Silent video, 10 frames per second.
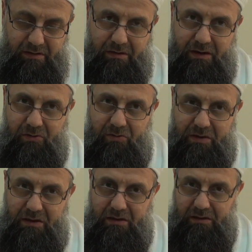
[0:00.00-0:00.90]
Nedir o
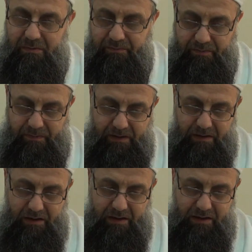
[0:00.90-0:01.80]
mesela?
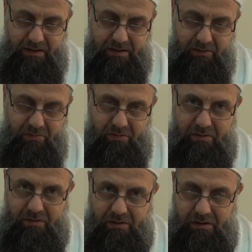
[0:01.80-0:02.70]
Kâne zeydün
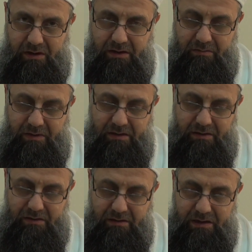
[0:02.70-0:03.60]
alimen.
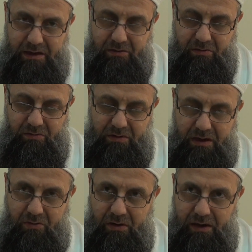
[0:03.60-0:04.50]
Zeyd ne oldu?
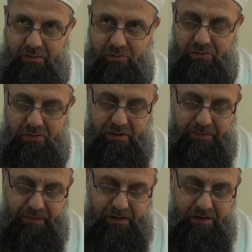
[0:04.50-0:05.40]
Zeydün alimundu.
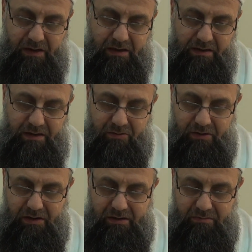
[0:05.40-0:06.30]
Kâne zeydün
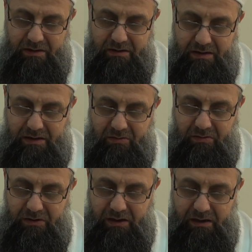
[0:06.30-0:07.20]
alimen. Zeyd ne
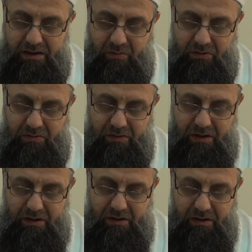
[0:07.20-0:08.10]
oldu? Kâne ismi oldu.
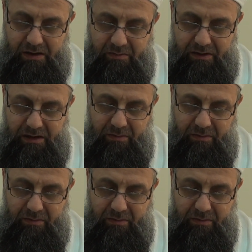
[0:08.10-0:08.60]
Alimen de